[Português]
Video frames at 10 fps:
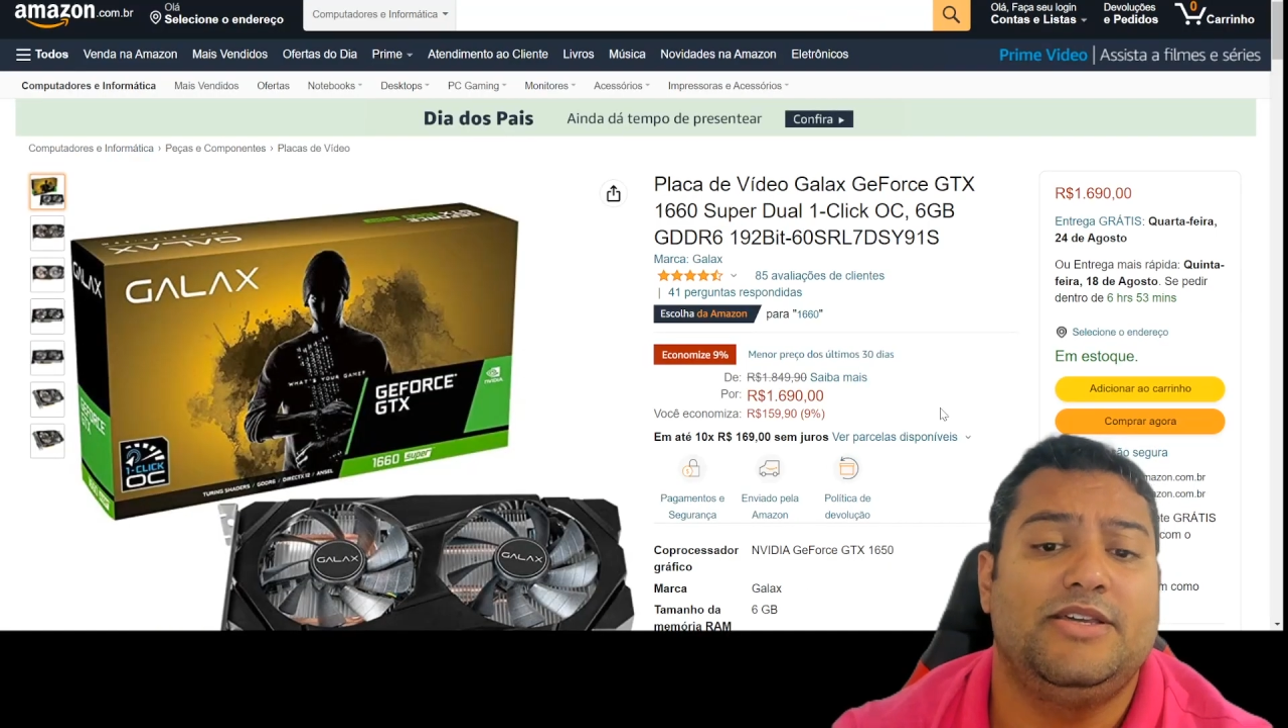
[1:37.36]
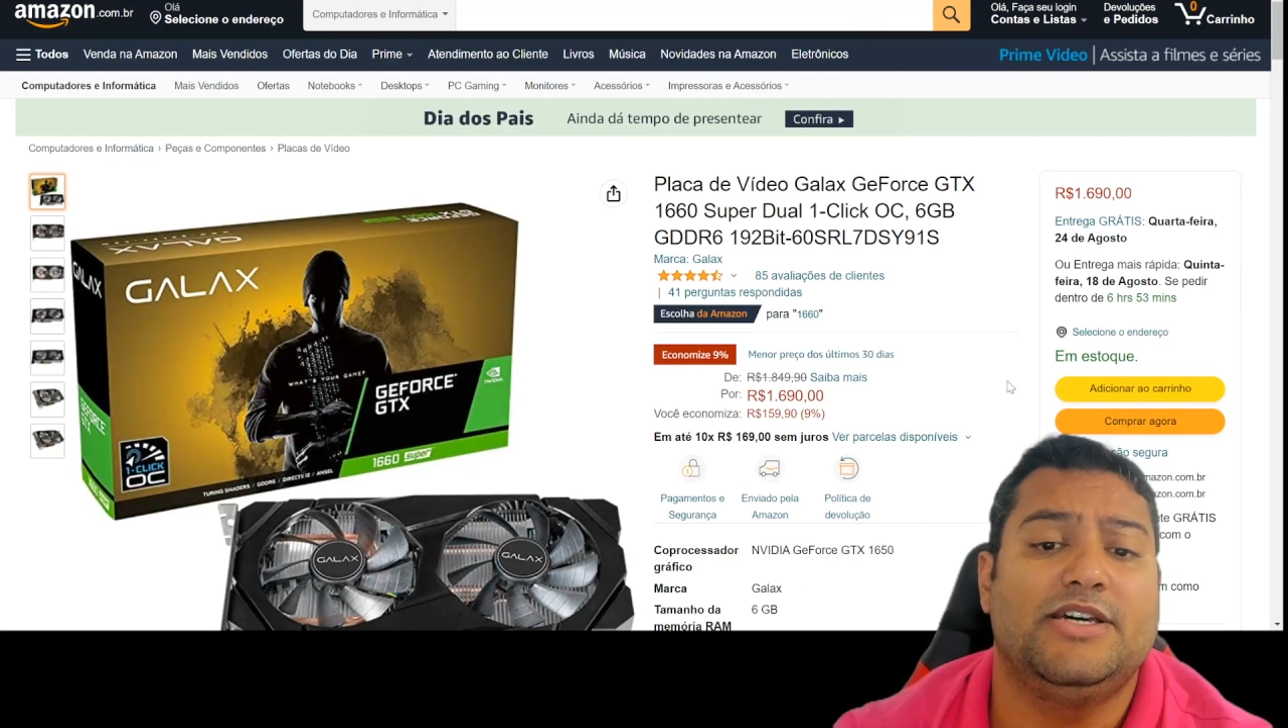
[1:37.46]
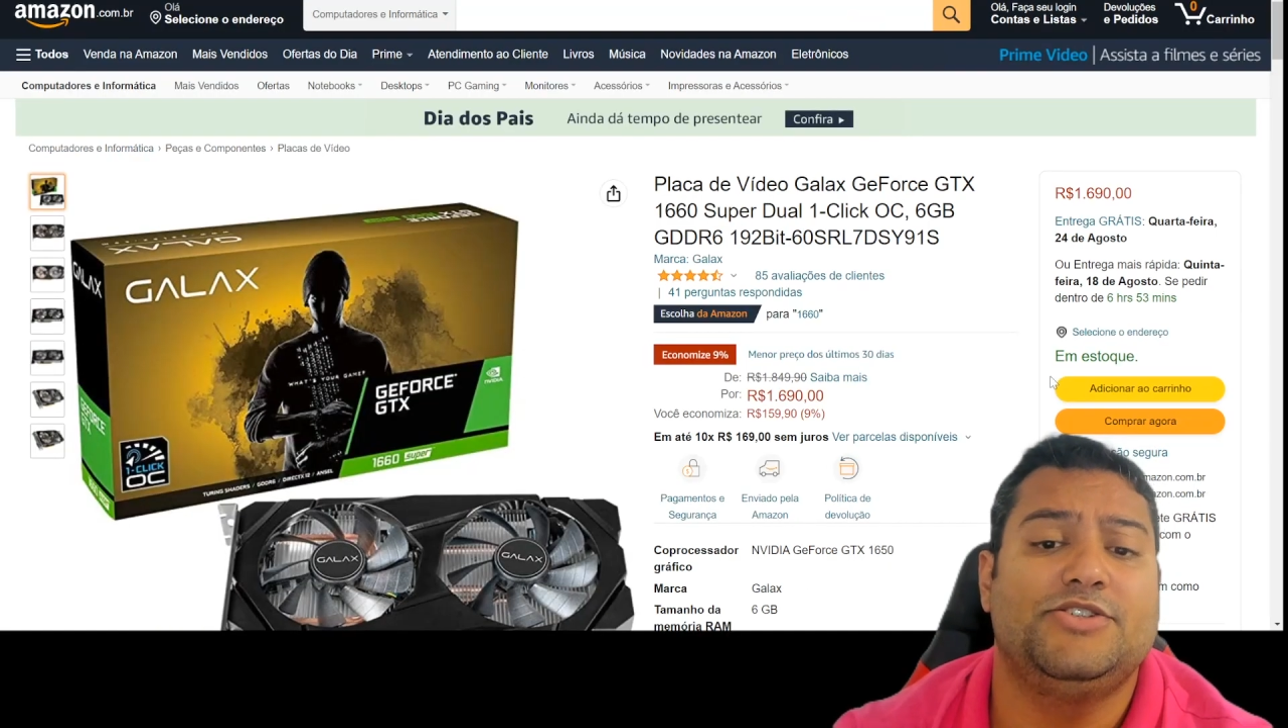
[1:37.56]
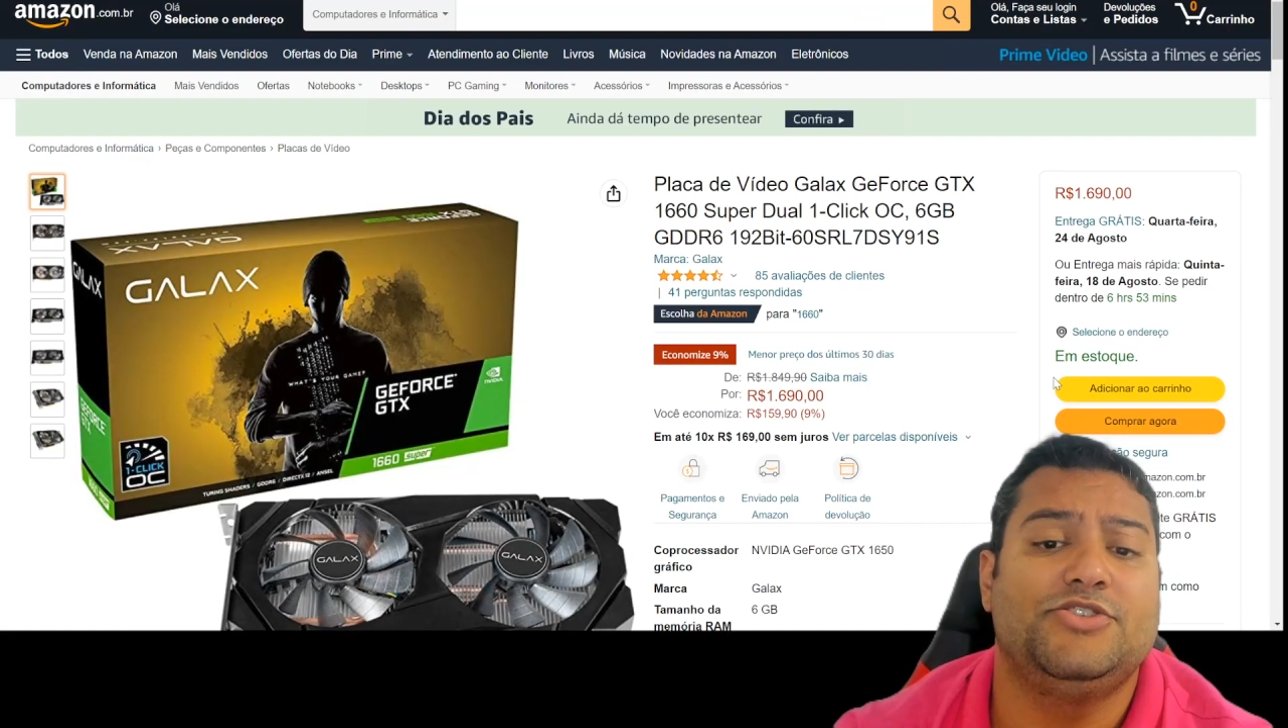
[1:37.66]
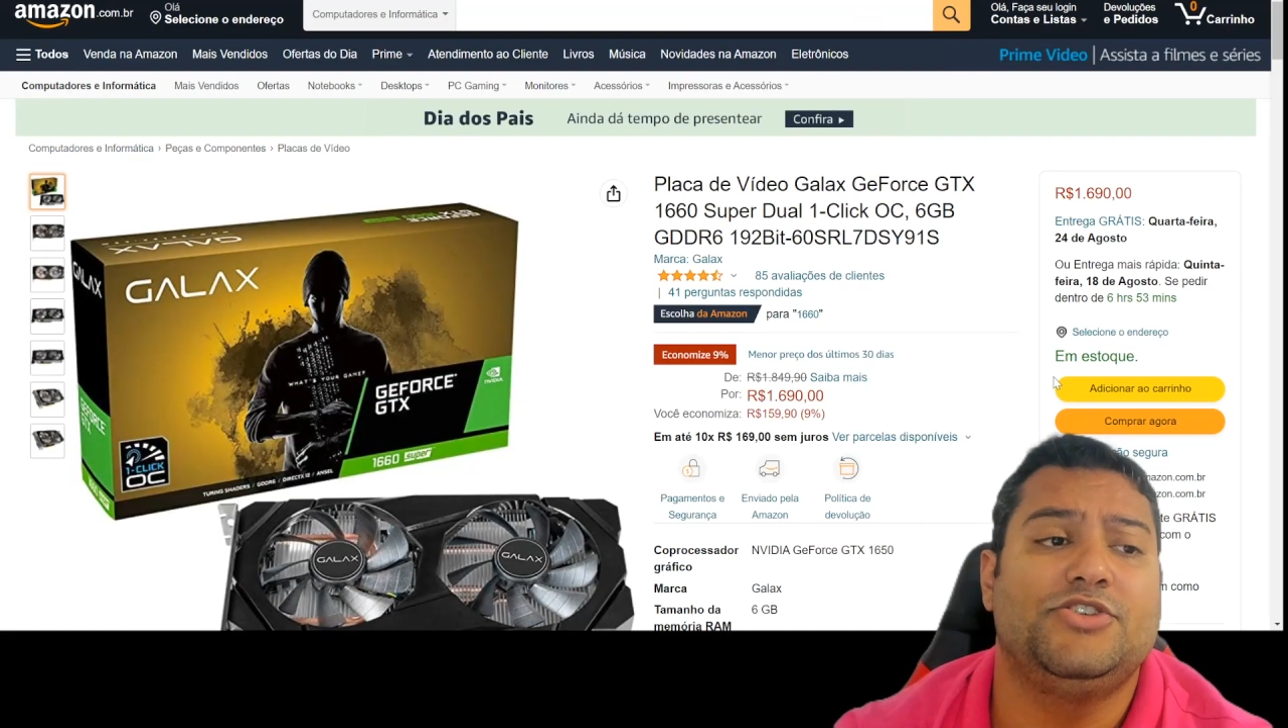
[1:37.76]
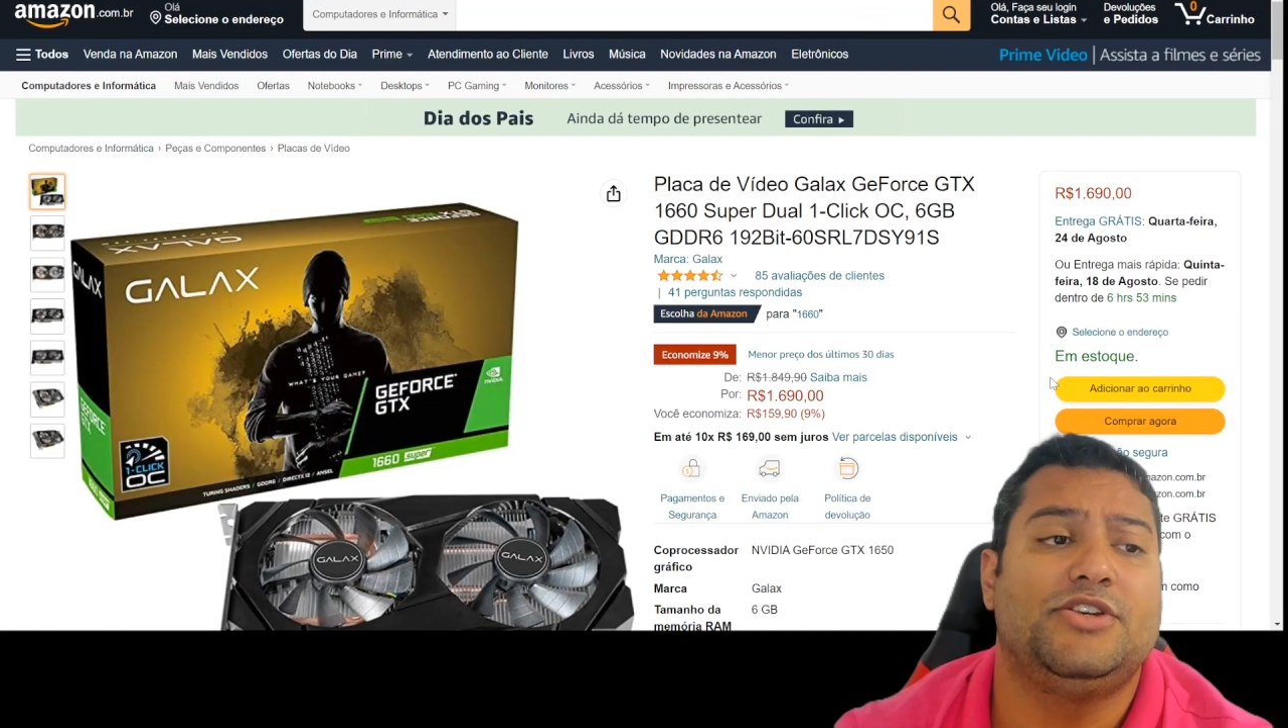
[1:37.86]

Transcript: E a gente